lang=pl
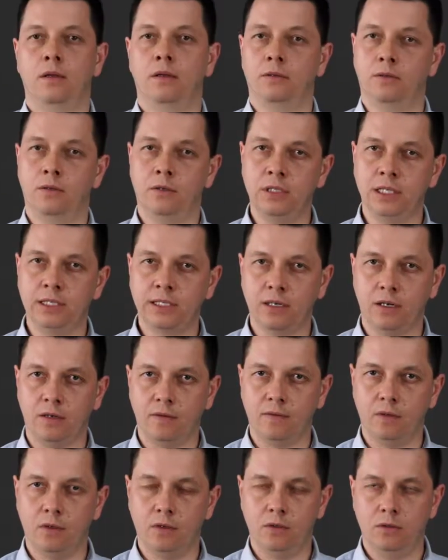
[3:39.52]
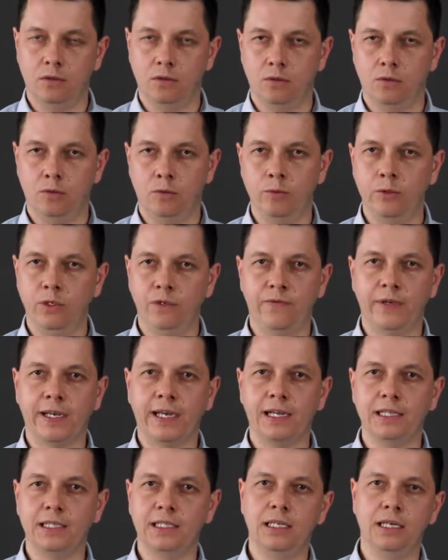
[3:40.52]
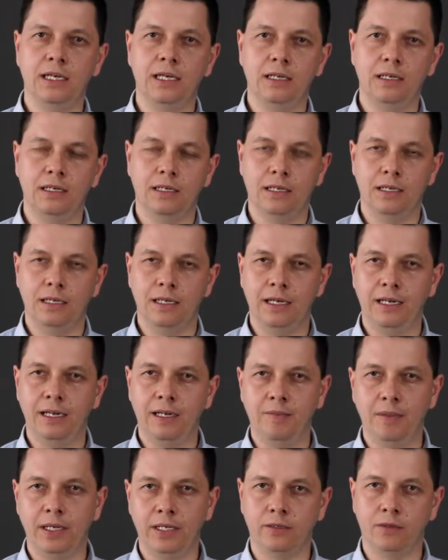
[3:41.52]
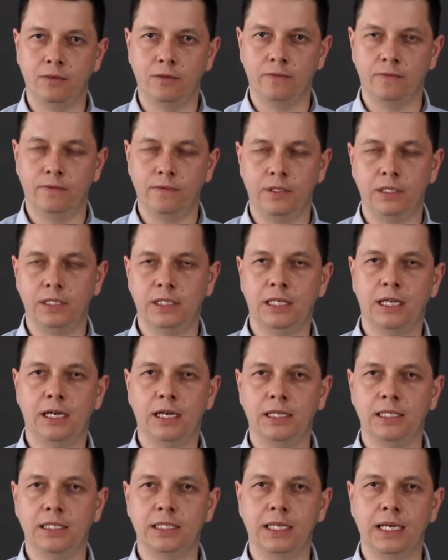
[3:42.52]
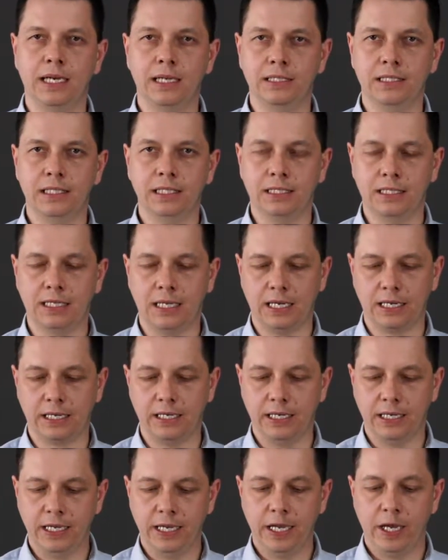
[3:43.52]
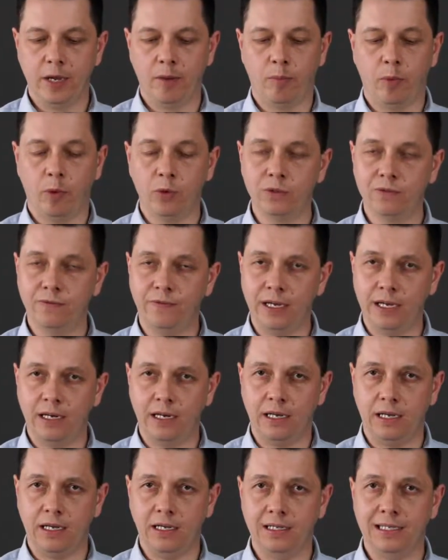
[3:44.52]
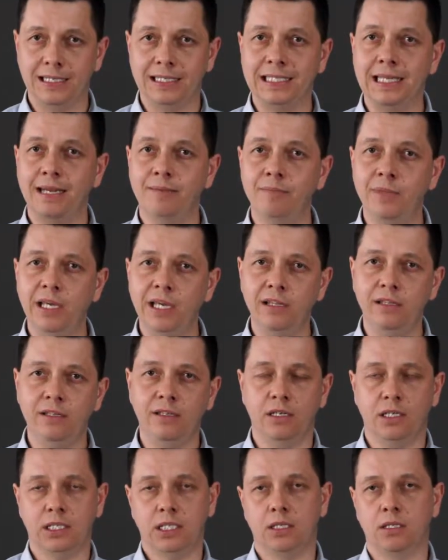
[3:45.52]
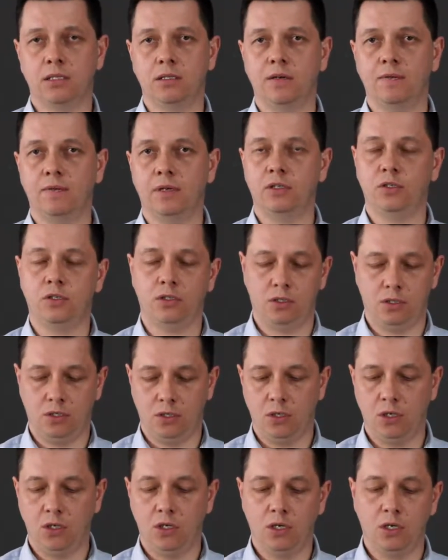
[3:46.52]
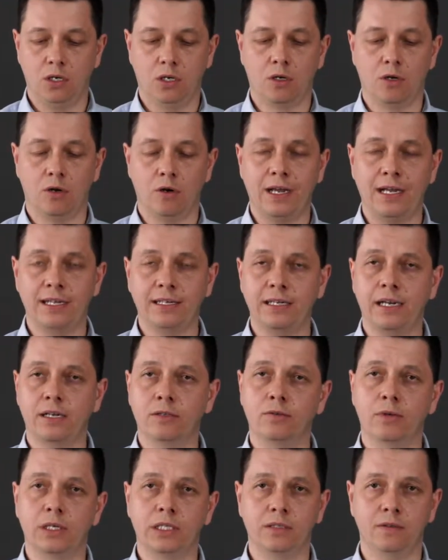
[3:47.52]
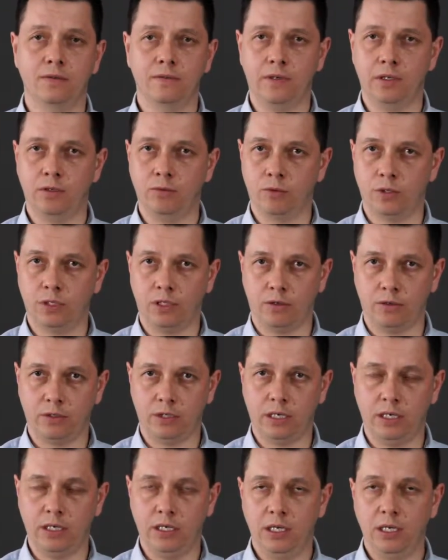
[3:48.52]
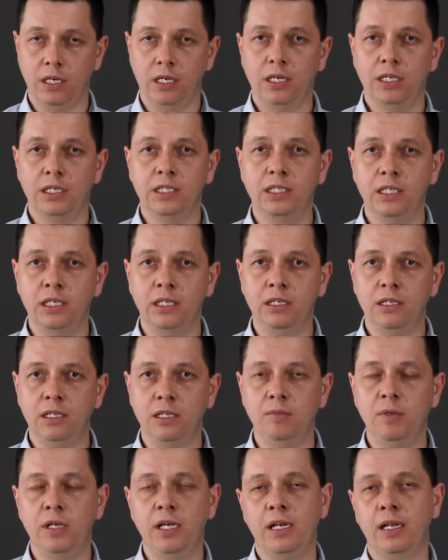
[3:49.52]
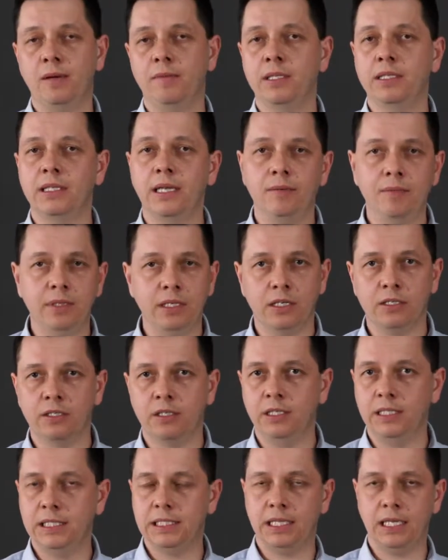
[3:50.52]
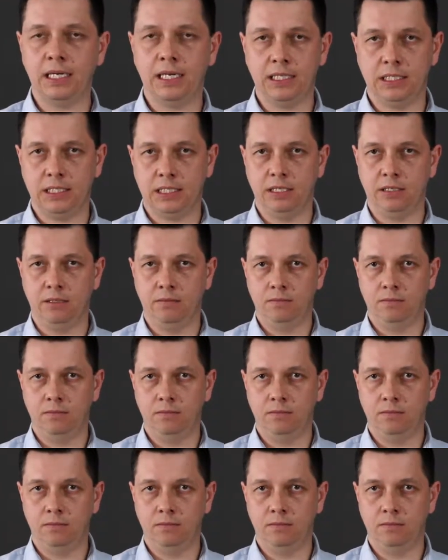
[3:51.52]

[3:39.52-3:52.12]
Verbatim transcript: Dodatkowo unifikacja elementów instalacji AC Stack pozwala zamiennie stosować kolanka, które są w reduktorze, z innymi elementami naszej instalacji.